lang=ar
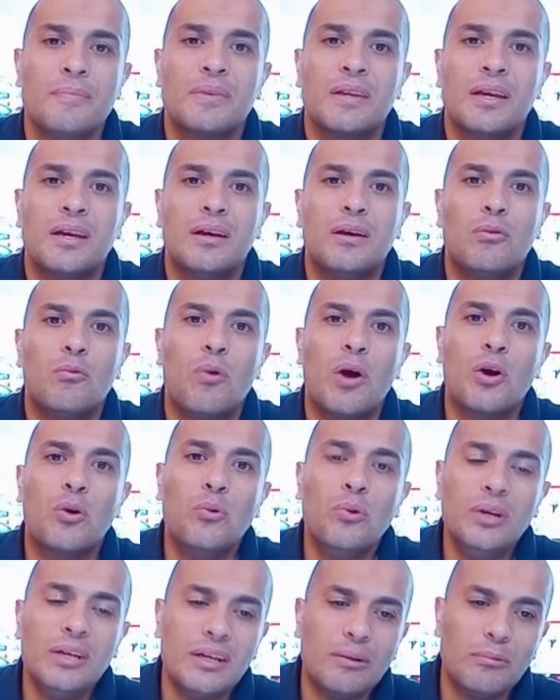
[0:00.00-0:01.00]

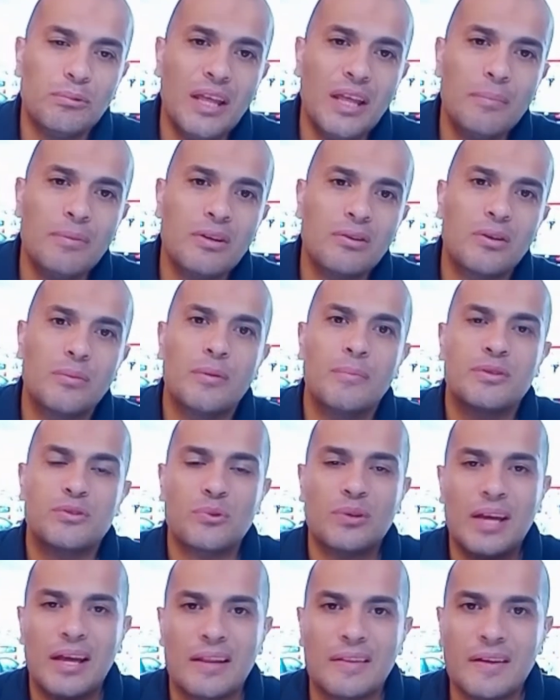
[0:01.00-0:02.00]
وكل وده بيلقي بالمسؤوليه
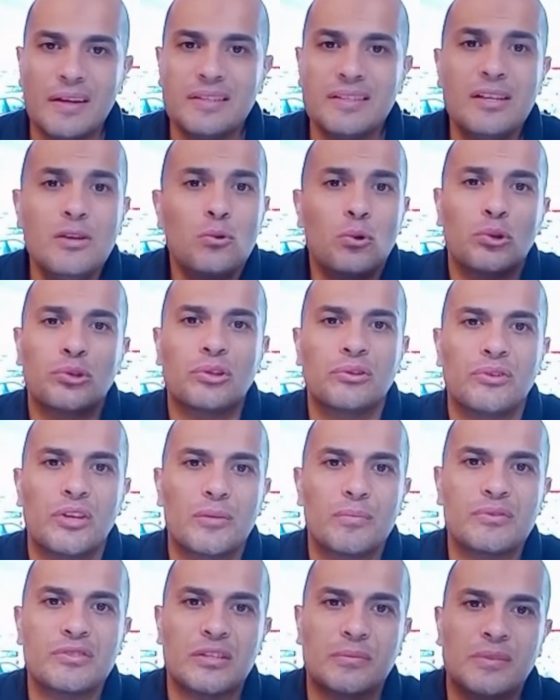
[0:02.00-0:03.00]
على ده زي كره النار
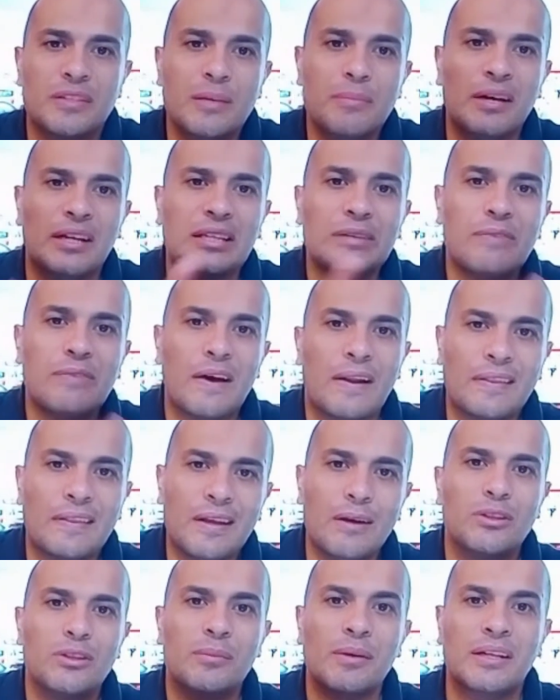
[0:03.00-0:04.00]
بالظبط ده بيحدفها على ده
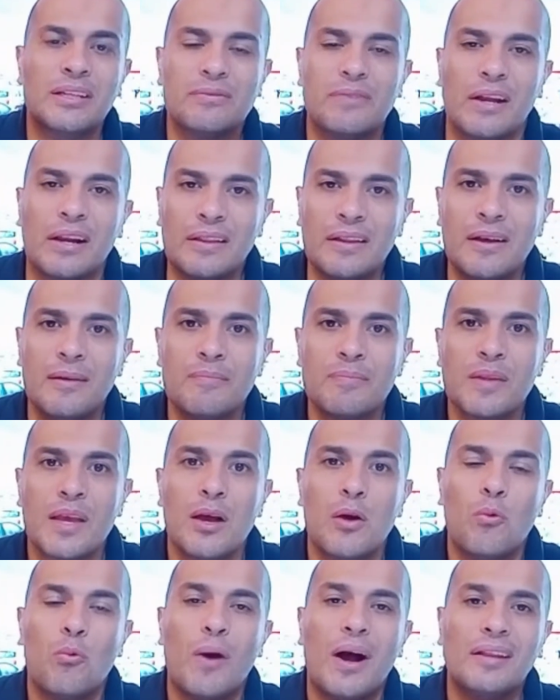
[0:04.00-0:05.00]
وده بيحدفها على ده
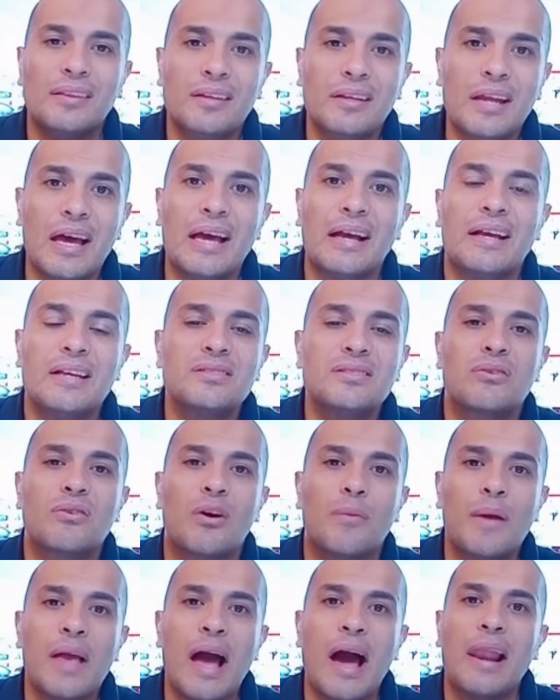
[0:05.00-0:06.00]
وعندنا اجهزه
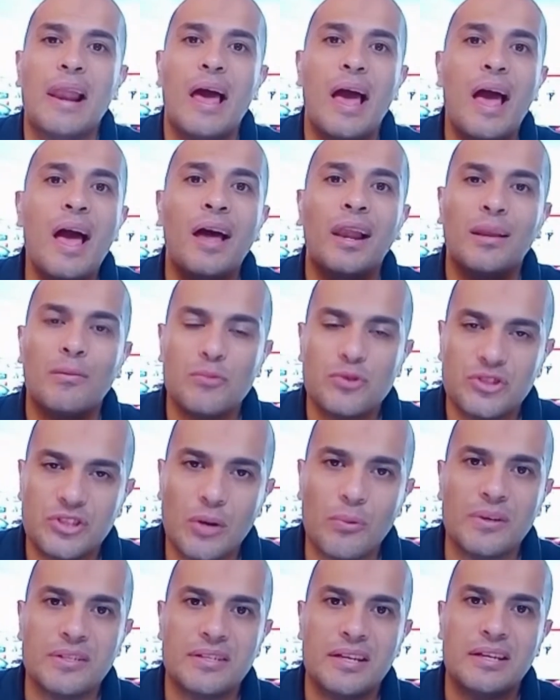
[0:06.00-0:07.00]
رقابيه على اعلى مستوى
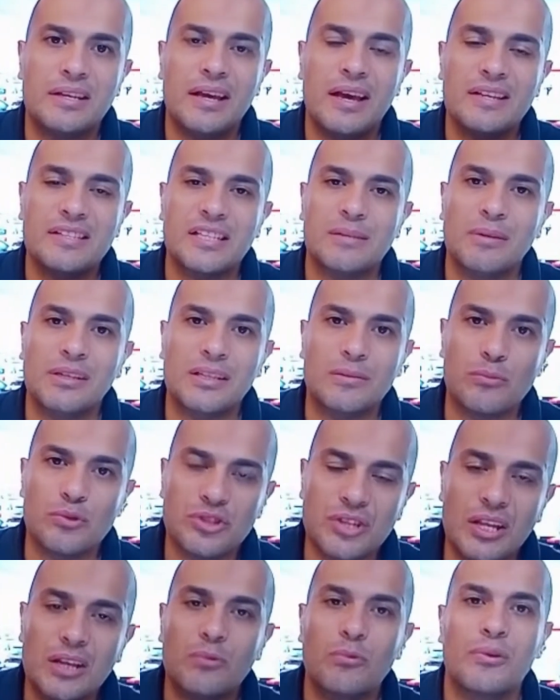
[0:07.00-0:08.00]
زي جهاز حمايه
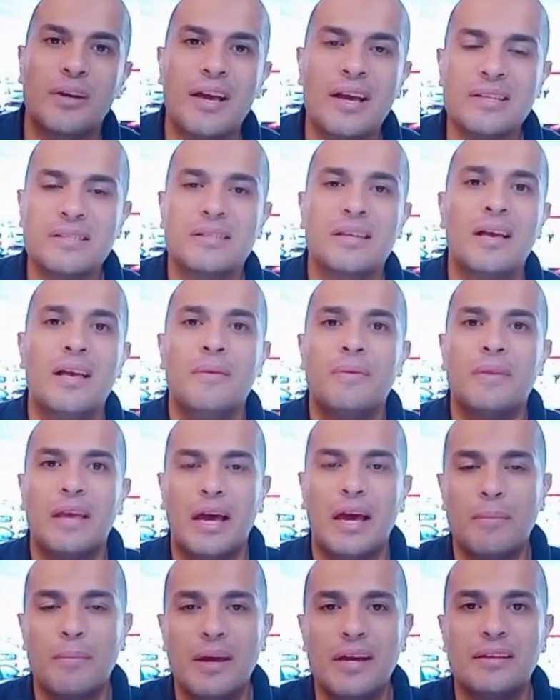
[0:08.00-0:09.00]
المستهلك وجهاز
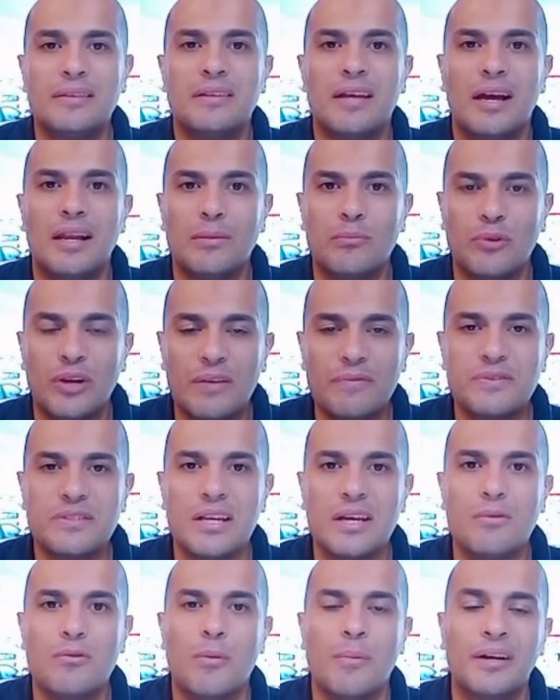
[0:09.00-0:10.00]
حمايه
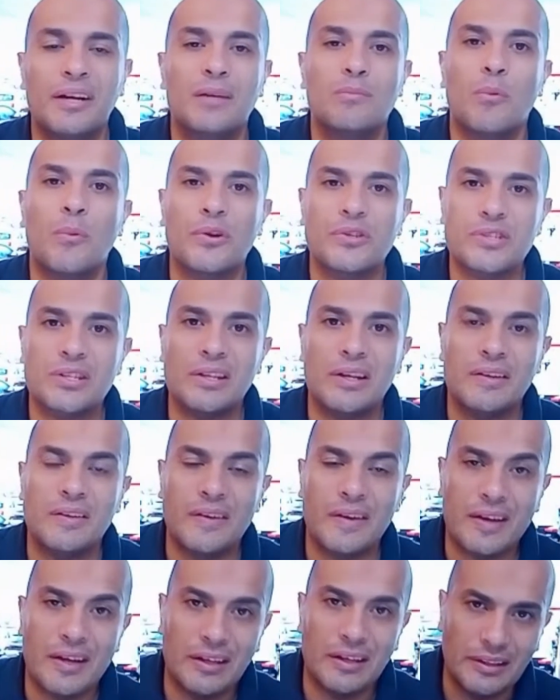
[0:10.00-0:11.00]
المنافسه ومنع الممارسات
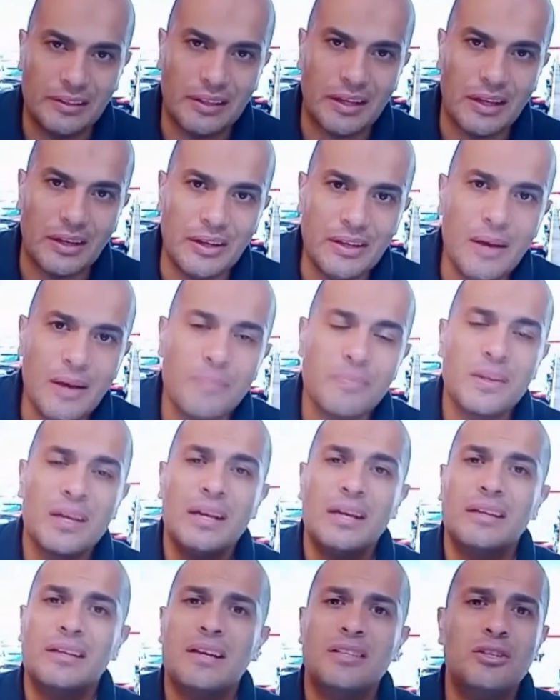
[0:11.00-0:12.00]
الاحتكاريه
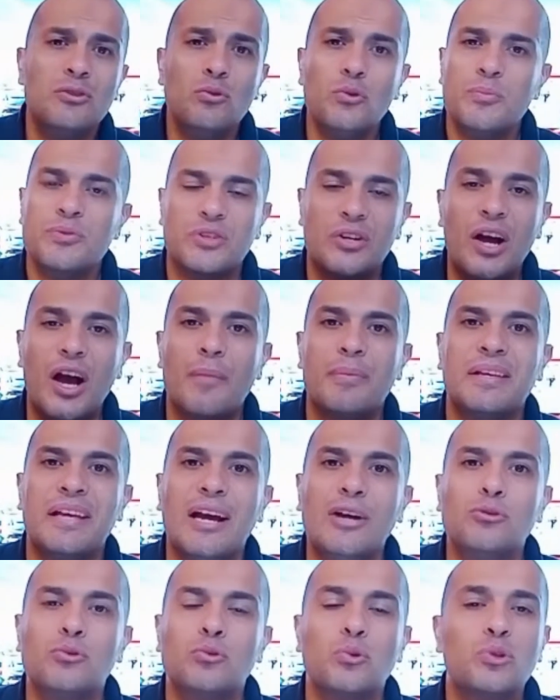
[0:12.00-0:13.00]
الجهازين دول بصراحه
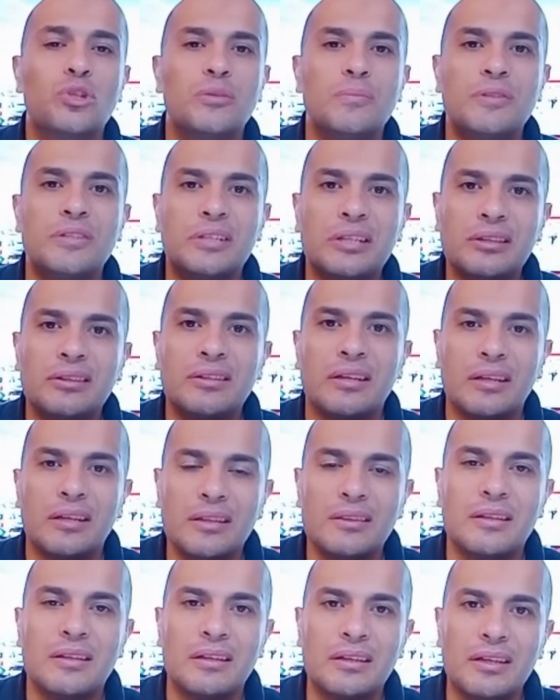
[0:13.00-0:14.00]
بيأدوا دور كبير جدا
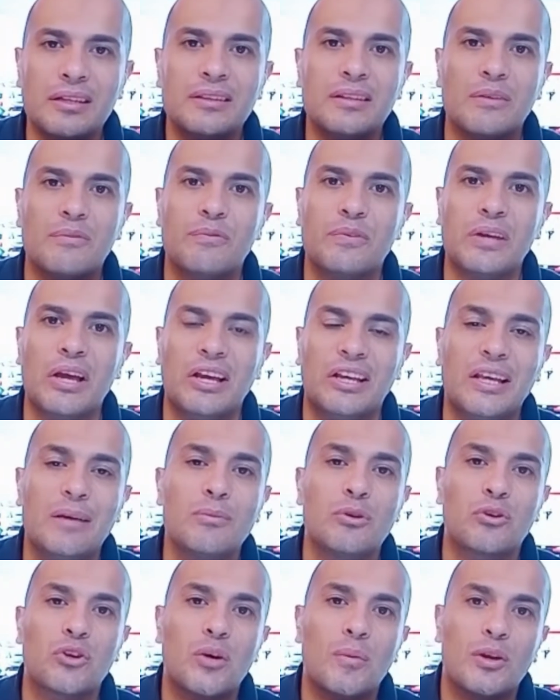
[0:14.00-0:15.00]
جدا جدا في احكام
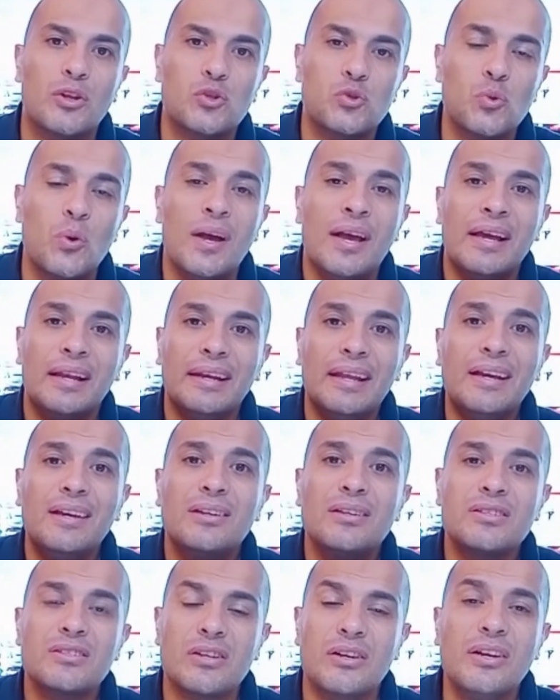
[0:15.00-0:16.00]
الرقابه على السوق لكن
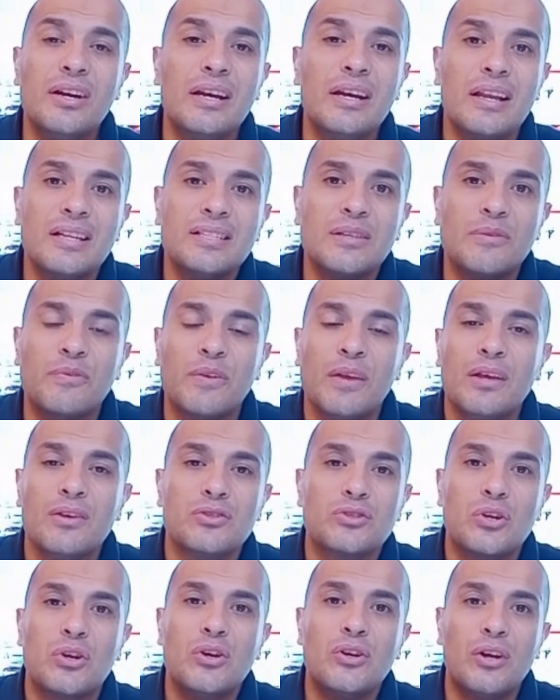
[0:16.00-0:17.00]
الظاهره للاسف
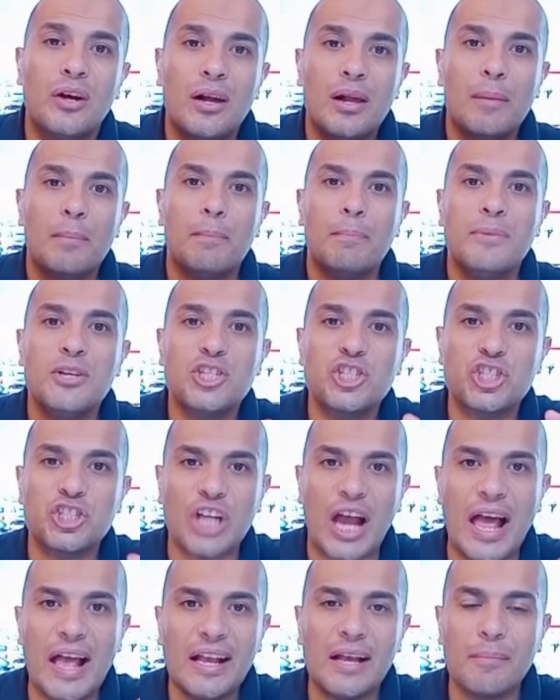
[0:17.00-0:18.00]
ظاهره مش
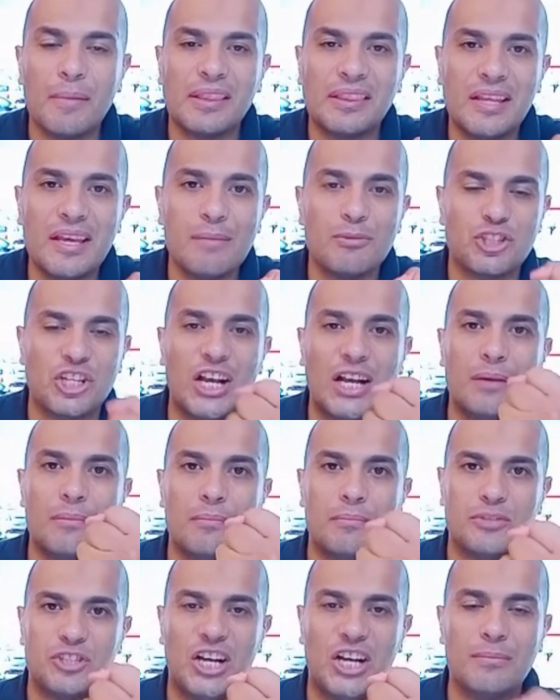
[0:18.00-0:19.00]
حاجه ماديه مش حاجه
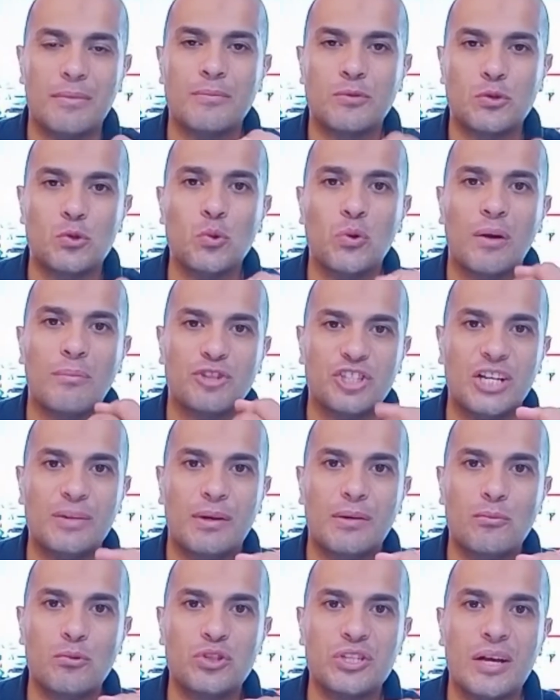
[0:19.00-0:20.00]
مش حاجه ممسوكه مش حاجه
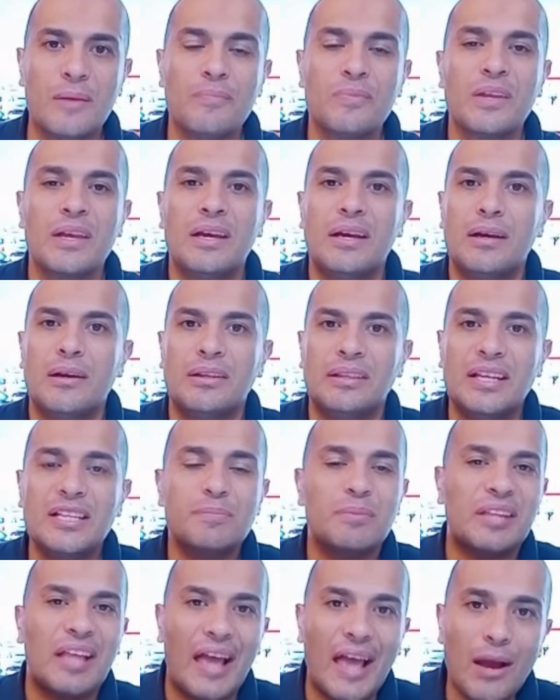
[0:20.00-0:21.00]
ملموسه الناس
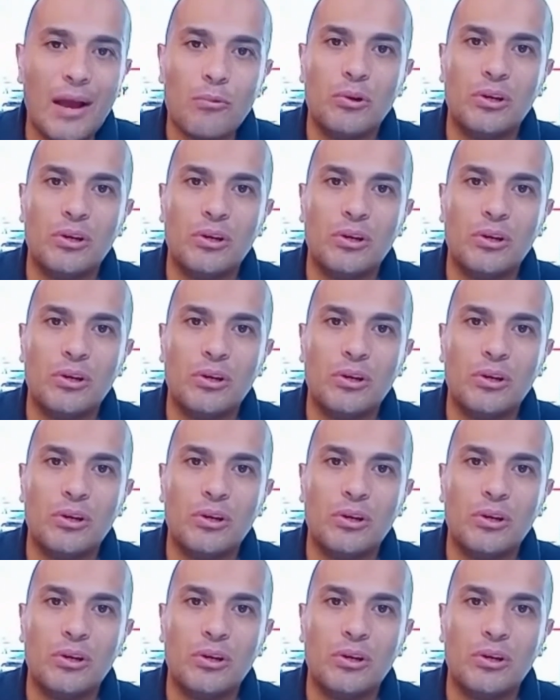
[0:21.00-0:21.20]
بتحاول